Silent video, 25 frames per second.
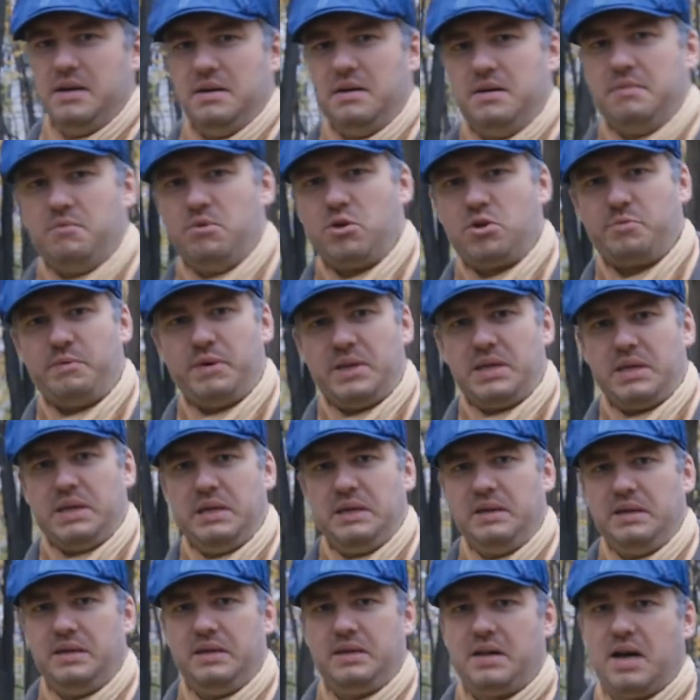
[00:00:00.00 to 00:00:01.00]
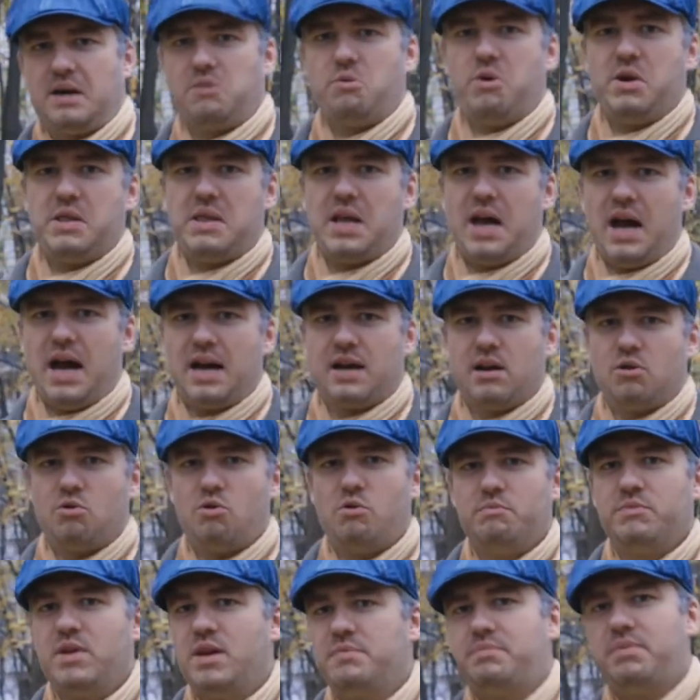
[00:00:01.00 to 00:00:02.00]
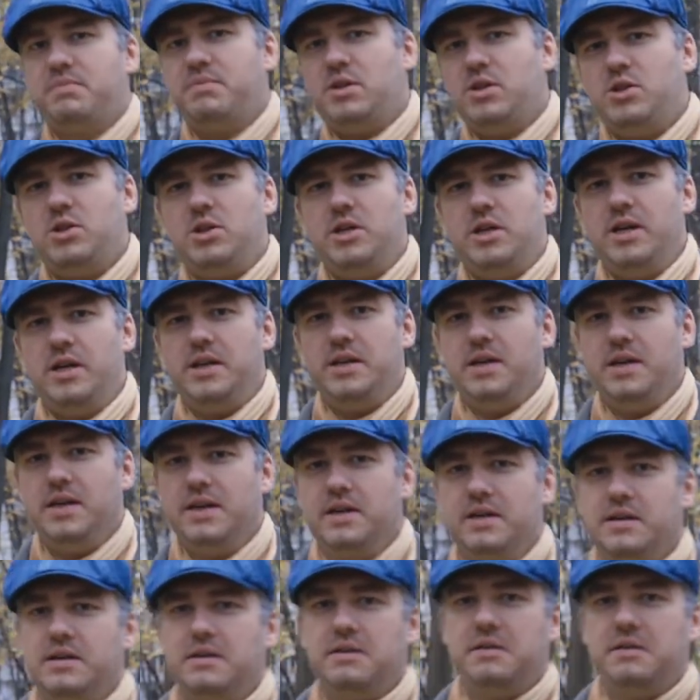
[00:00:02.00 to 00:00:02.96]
Может быть, какое-то огромное помещение,